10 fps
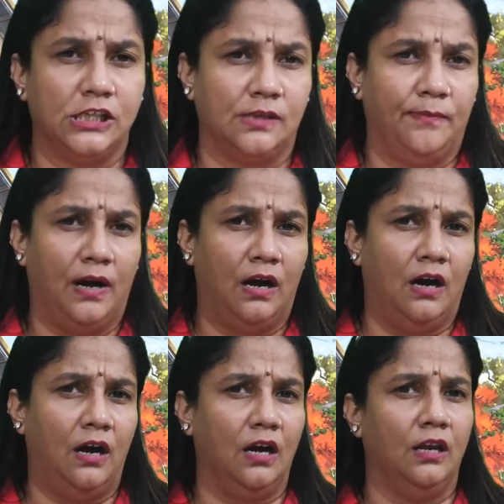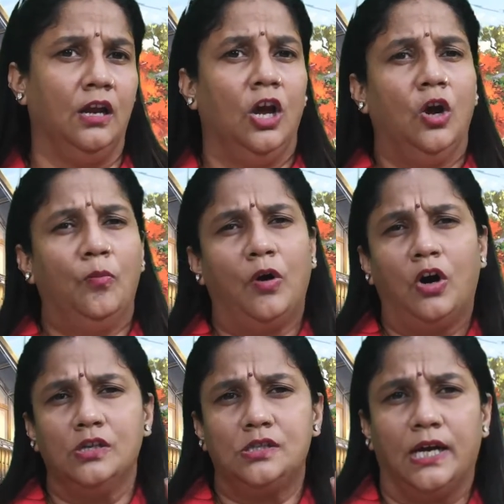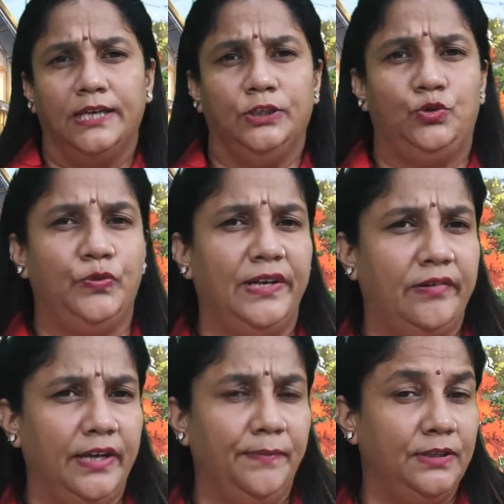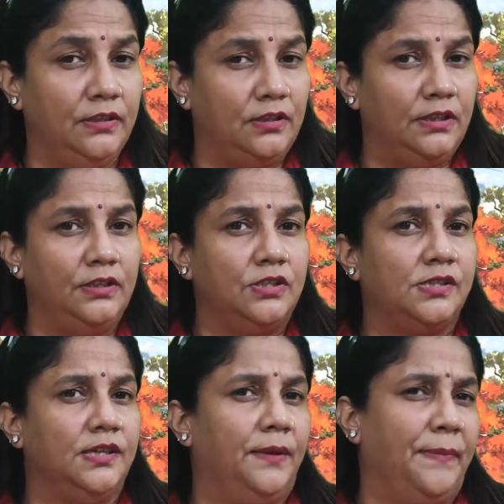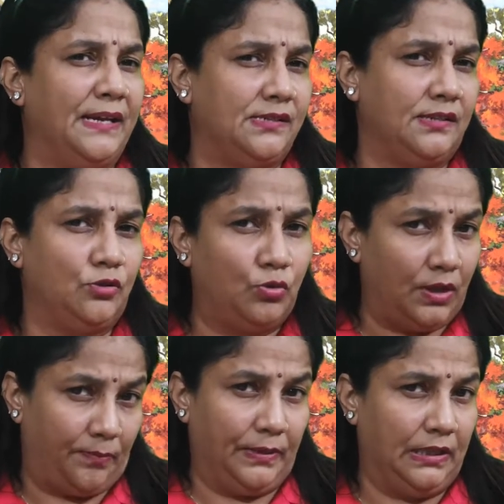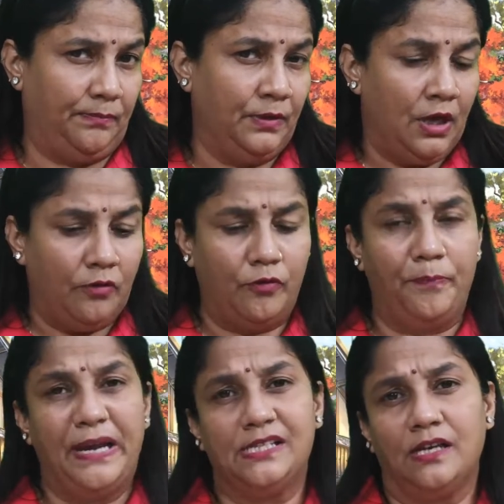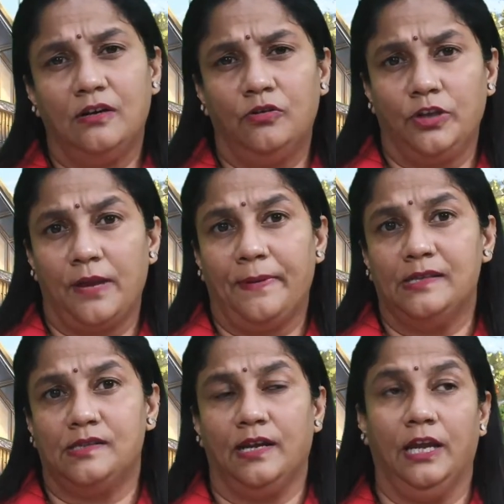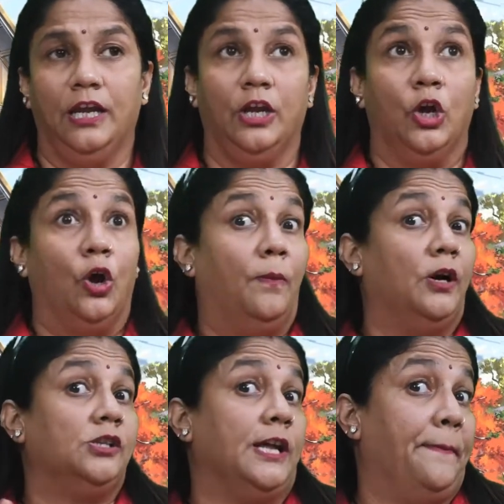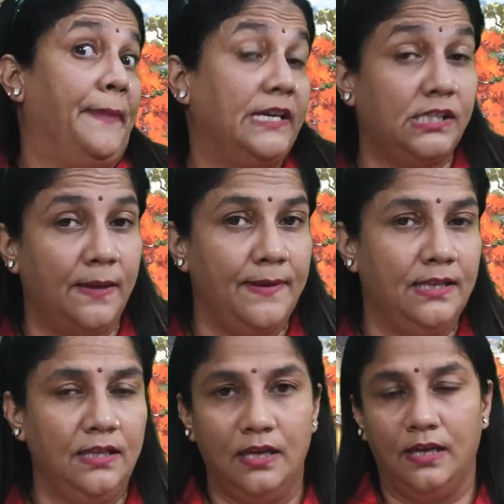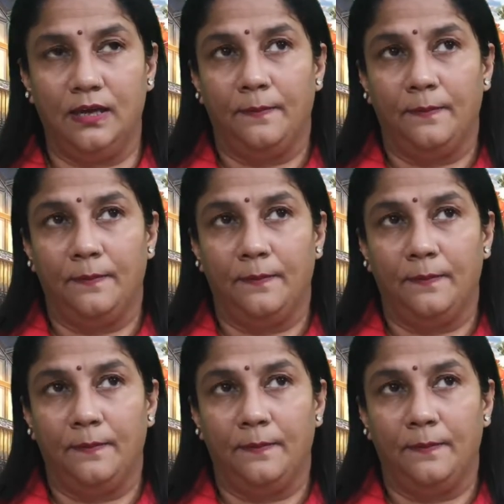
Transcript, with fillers: का सामान बहुत सारी ज्वेलरी भी दी थी जिससे कि पैसे थोड़ा मतलब वो पैसा उनके पास रहे बहुत सारे पैसे भी दिए